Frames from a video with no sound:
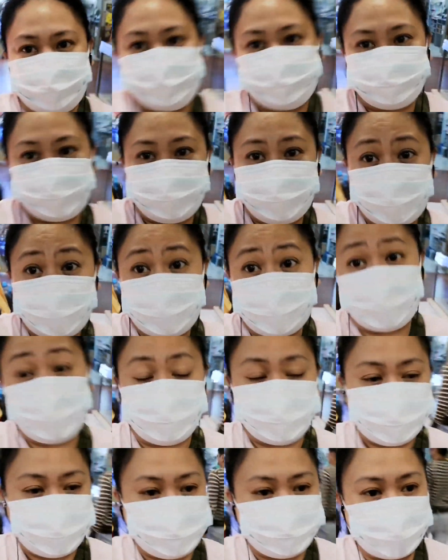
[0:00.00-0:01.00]
bibili lang
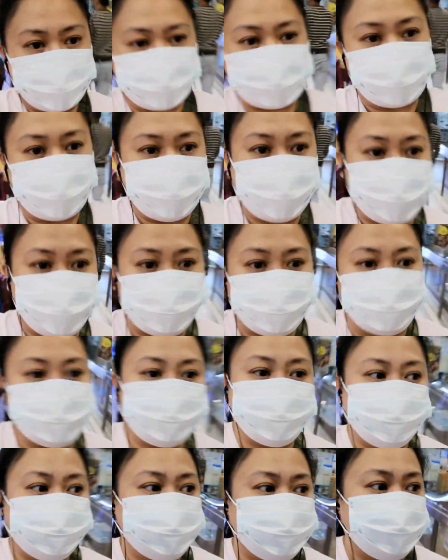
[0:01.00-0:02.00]
ako ng mga kailangan ko
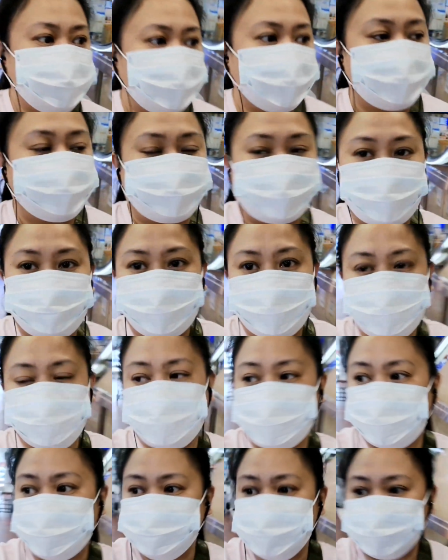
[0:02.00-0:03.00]
para may
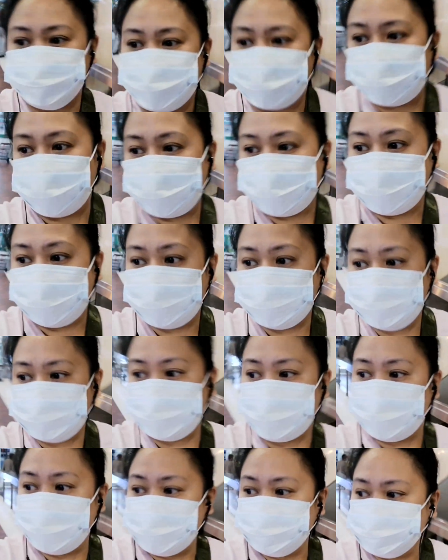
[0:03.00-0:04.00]
stock ako sa bahay.
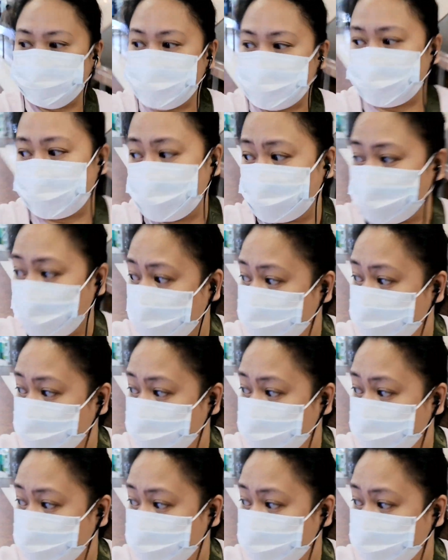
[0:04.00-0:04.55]
Then, punta na,